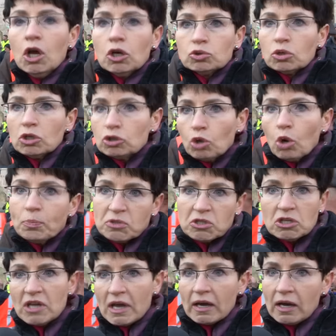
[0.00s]
który tu
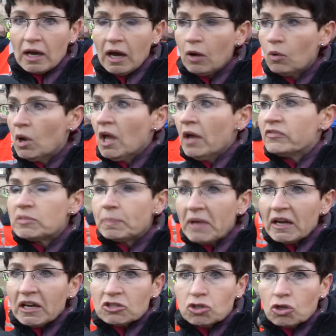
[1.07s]
przyjechał
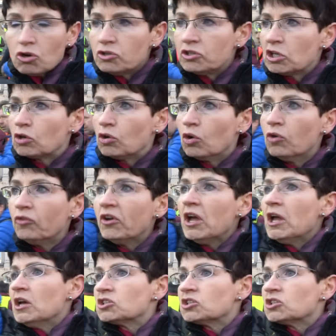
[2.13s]
wspierać rolników,